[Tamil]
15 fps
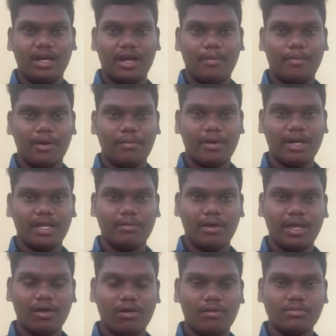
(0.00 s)
அப்புறமா நீங்கள்
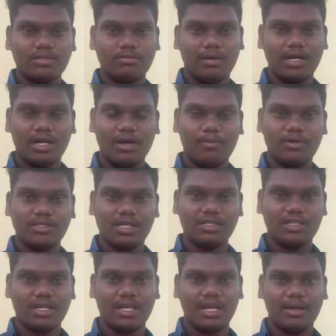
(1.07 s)
மைக்ரோவம்ஸ் மண்ணில்
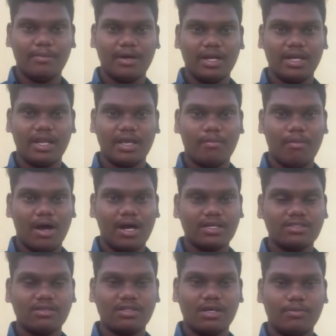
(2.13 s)
போச்சாலும் சரி இந்த மாதிரி நீங்கள்
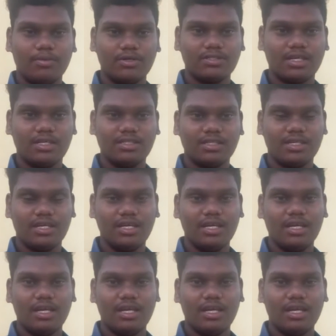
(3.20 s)
பாக்ஸ் இதில் போச்சாலும் சரி